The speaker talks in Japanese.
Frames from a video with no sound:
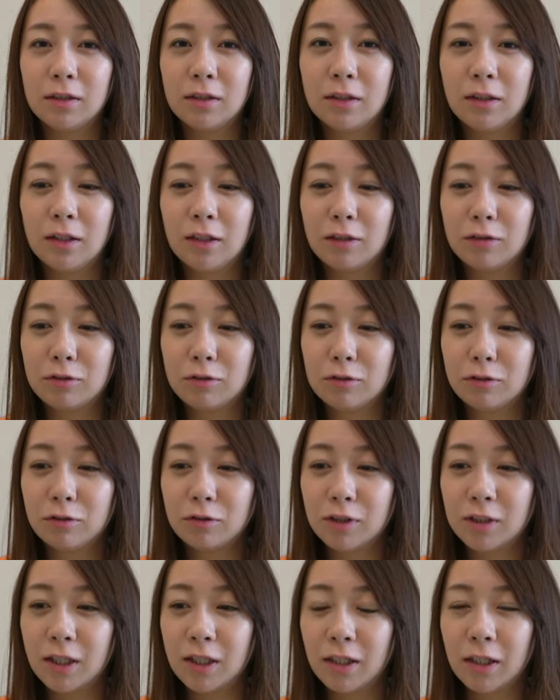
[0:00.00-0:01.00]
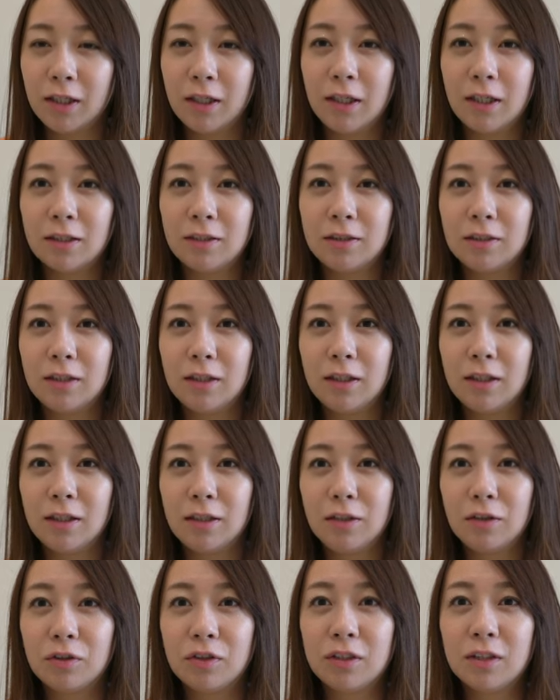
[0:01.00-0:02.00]
あの女性が行きやすい
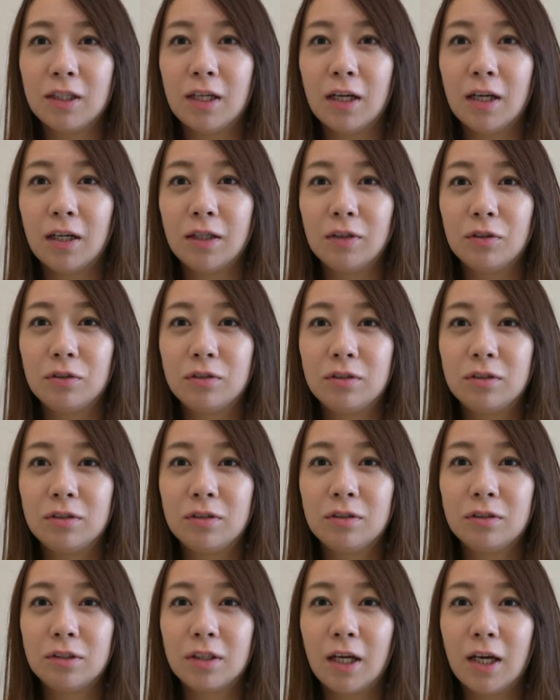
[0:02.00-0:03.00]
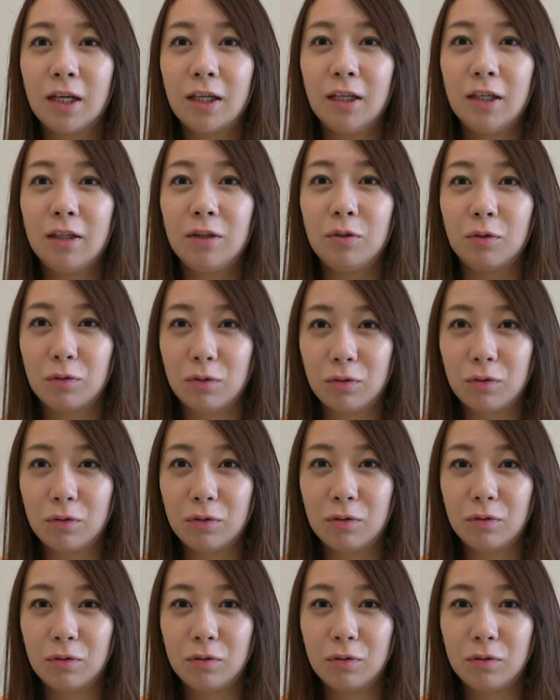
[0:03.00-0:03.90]
四つか四つ街道